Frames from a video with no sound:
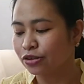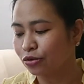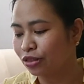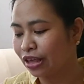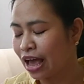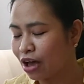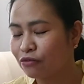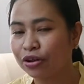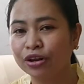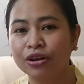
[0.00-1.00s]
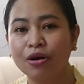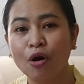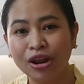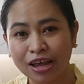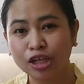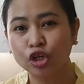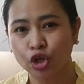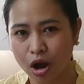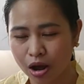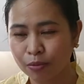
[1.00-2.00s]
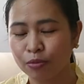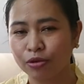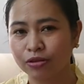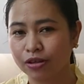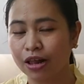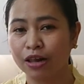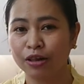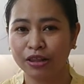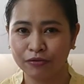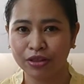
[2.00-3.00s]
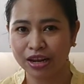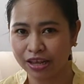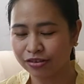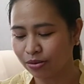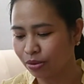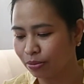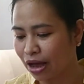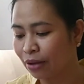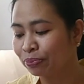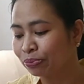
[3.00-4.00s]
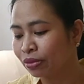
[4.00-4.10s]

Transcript: So, they have an online shop. I'll leave the link sa baba.